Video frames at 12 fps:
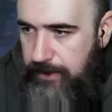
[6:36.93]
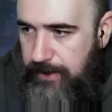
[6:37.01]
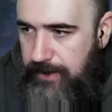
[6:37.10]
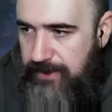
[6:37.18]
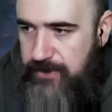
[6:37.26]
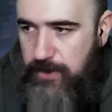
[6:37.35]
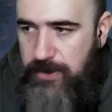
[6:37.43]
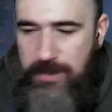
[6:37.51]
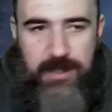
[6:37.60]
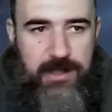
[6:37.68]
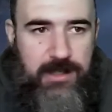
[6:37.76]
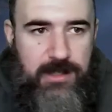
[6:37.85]
Achso.
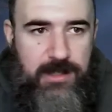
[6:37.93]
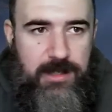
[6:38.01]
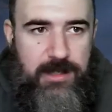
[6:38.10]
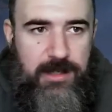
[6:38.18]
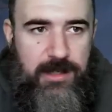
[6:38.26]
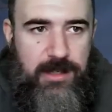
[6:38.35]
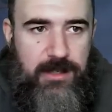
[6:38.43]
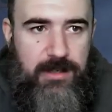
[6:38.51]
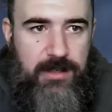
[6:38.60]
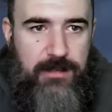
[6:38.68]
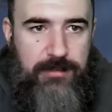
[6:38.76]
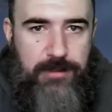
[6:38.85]

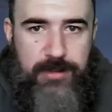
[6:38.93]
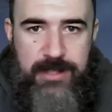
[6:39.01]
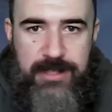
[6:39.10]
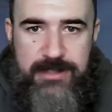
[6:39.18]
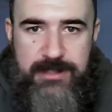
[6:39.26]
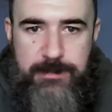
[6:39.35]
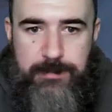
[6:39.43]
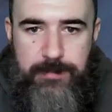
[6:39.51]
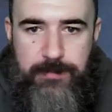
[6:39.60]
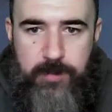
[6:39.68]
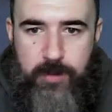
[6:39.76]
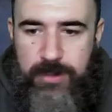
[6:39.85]
Äh, 35
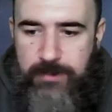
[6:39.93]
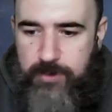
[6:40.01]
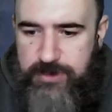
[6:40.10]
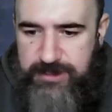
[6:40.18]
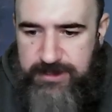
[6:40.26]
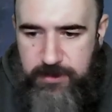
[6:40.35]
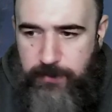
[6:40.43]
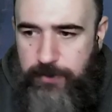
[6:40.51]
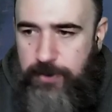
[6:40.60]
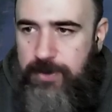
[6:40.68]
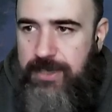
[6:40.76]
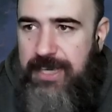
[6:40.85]
Bewohner. Wo siehst du
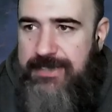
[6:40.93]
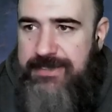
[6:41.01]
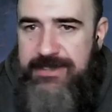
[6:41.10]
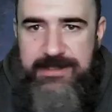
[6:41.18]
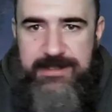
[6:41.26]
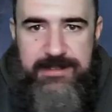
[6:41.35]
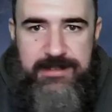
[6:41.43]
35?